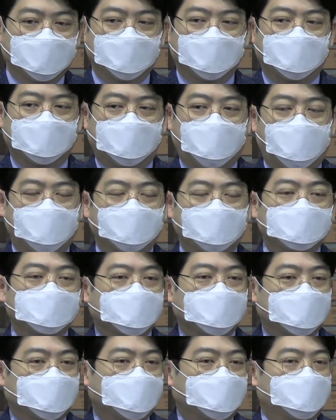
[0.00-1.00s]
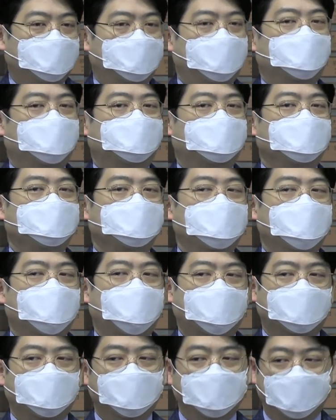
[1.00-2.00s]
다음 세대를 위해
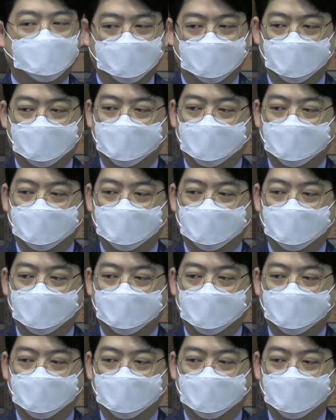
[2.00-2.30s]
준비하는